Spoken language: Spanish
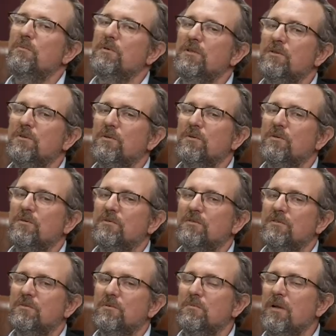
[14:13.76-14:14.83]

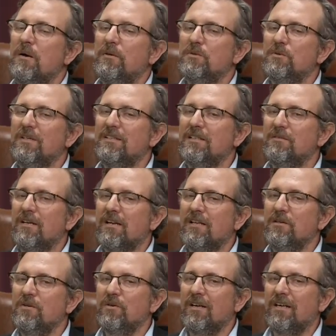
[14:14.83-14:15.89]
momento tuvimos una aventura de tener una
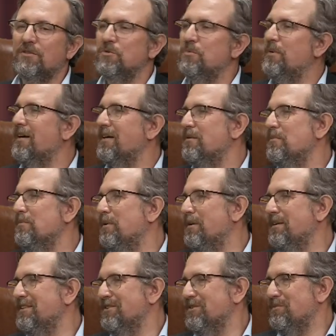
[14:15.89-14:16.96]
radio en Casupá, que es un
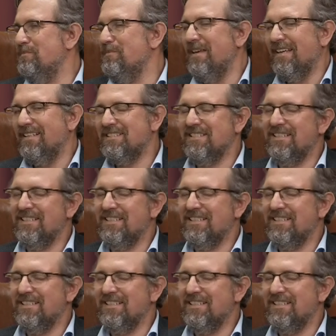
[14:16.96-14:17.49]
pueblito bien